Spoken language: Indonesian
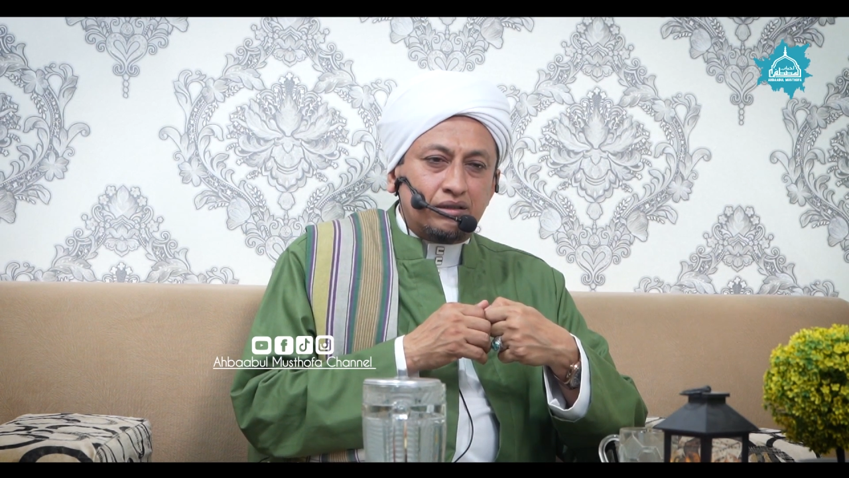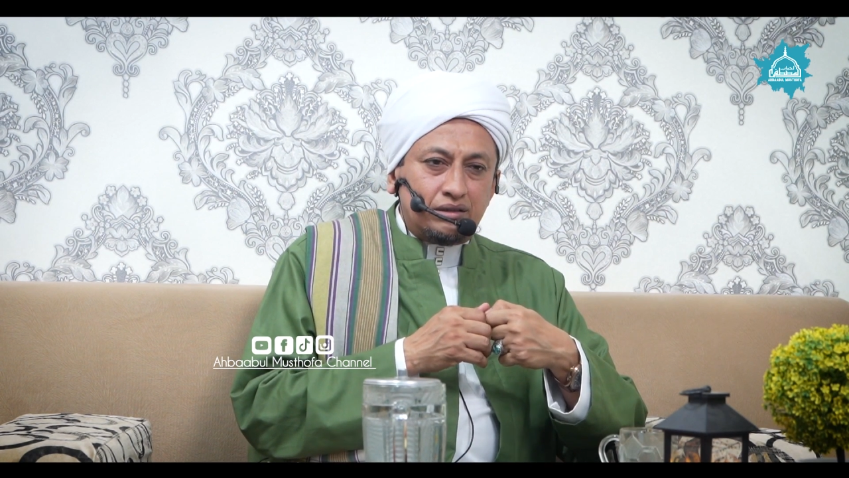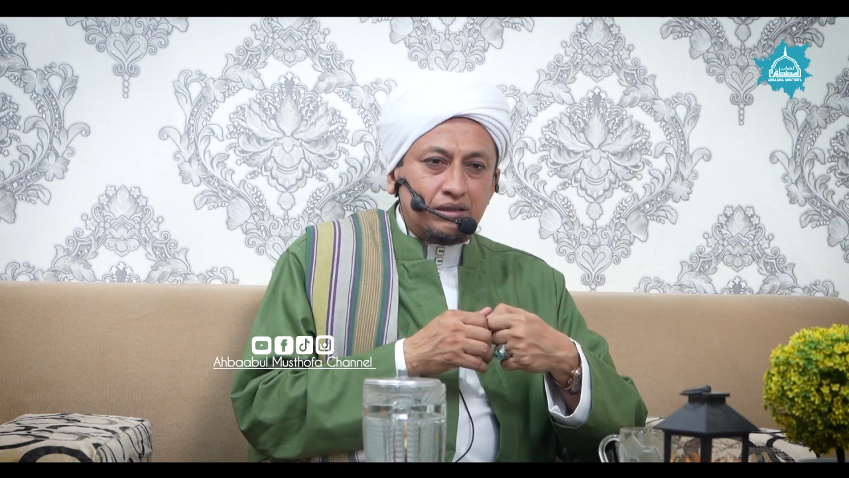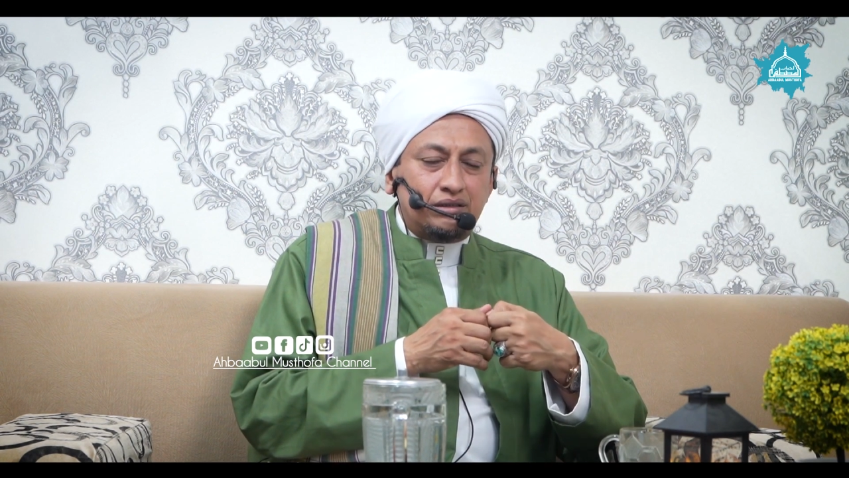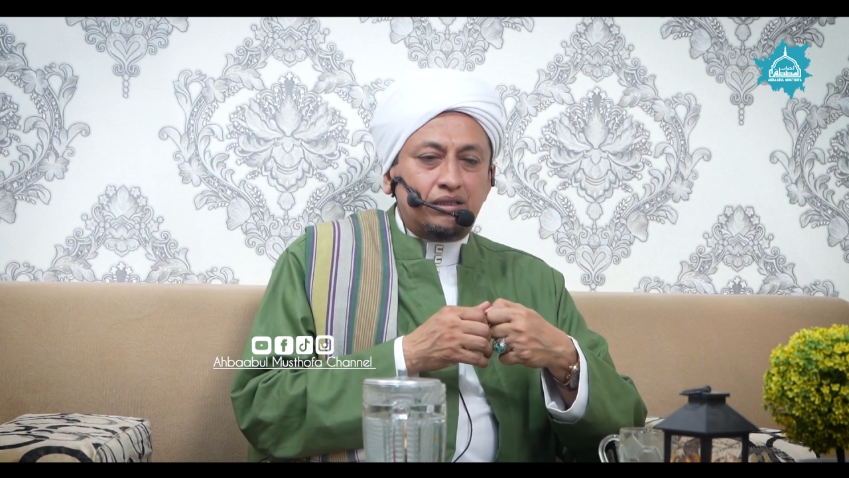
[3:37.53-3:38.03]

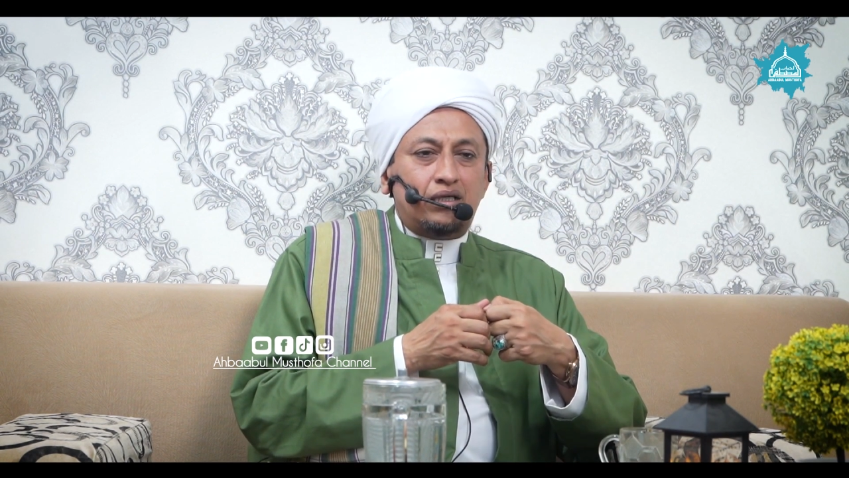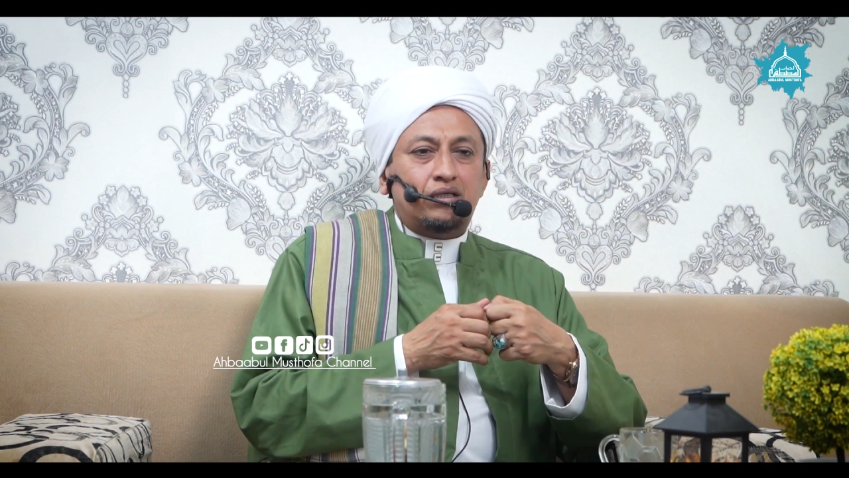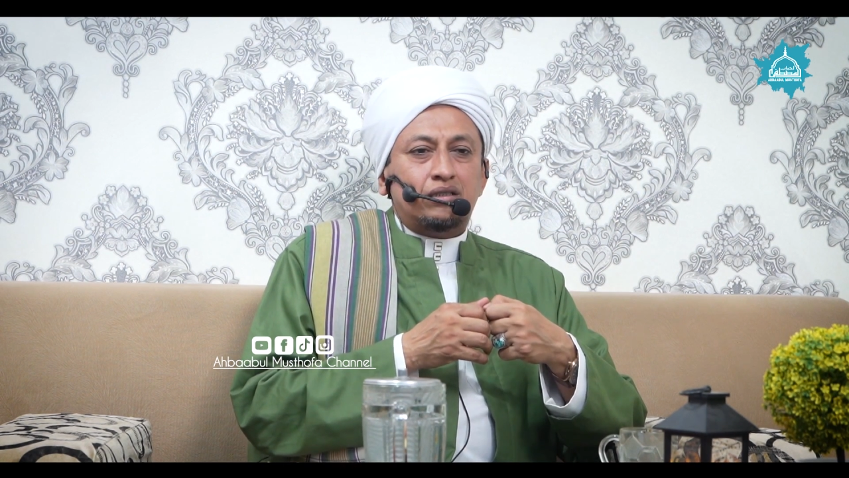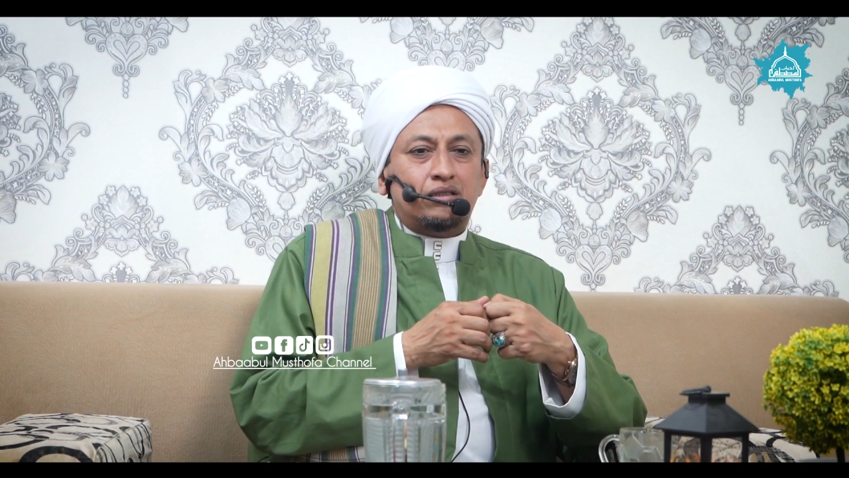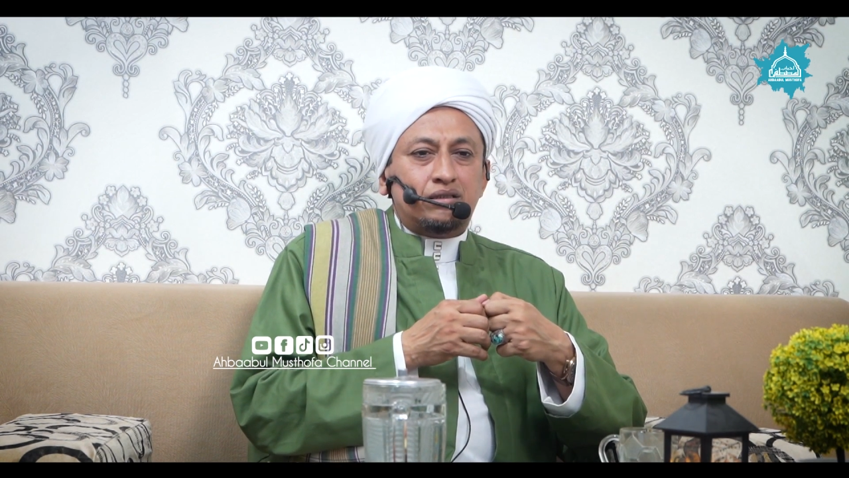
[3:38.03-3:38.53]
Jeddah
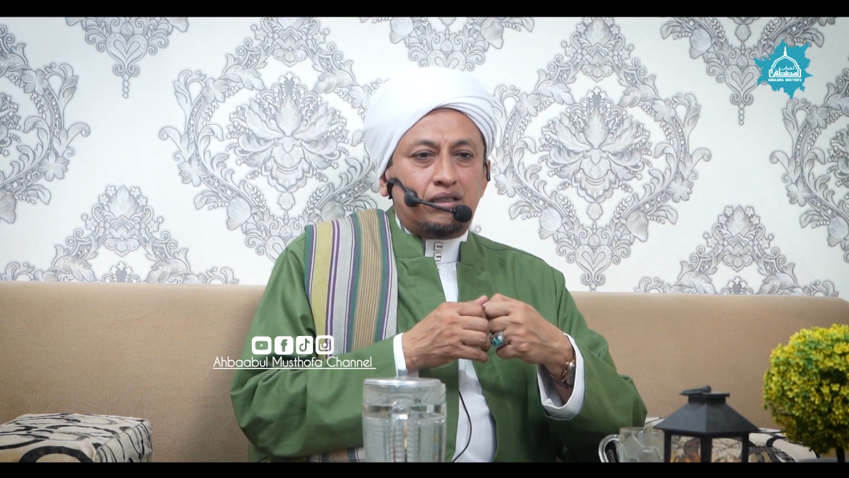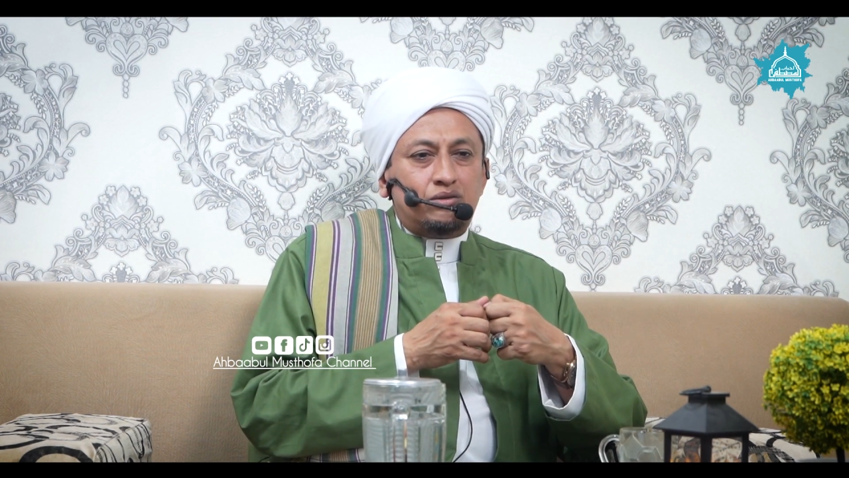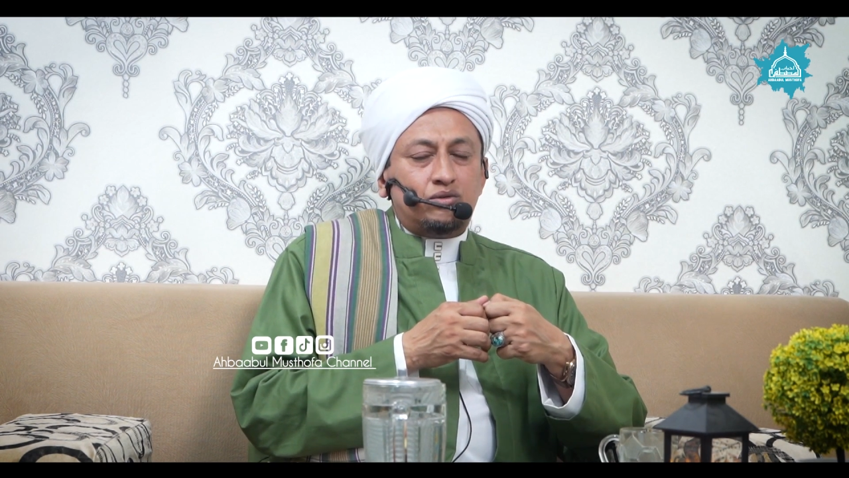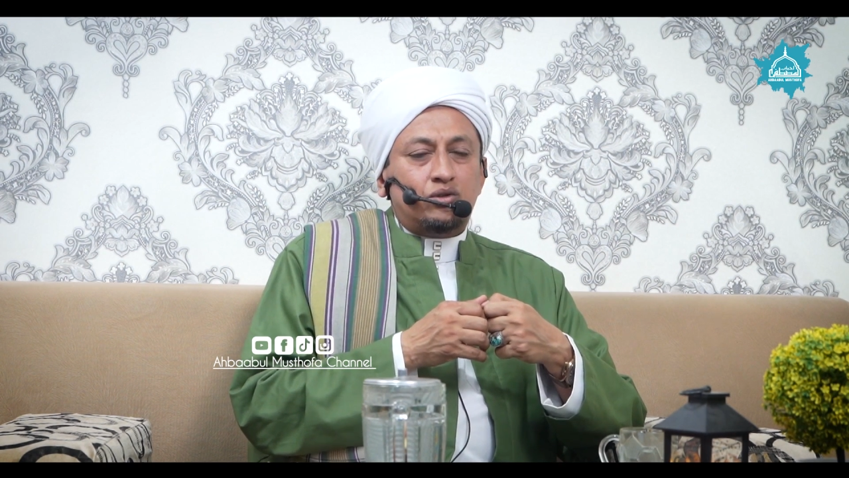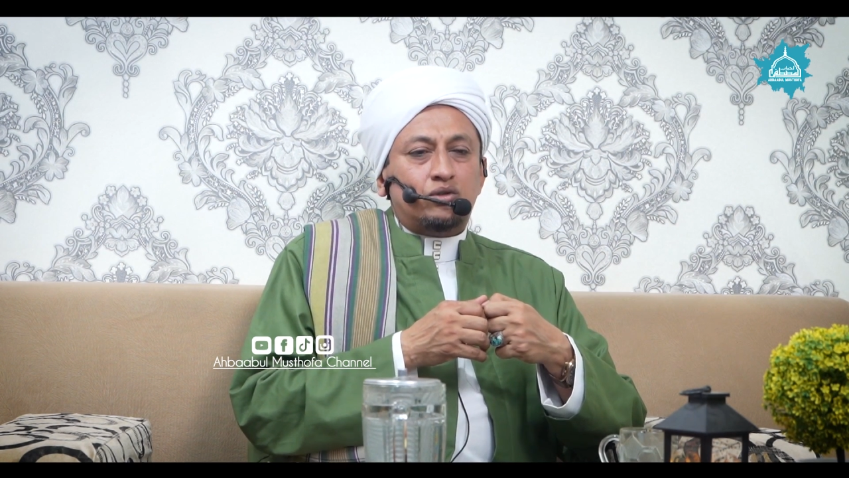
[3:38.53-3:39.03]
dan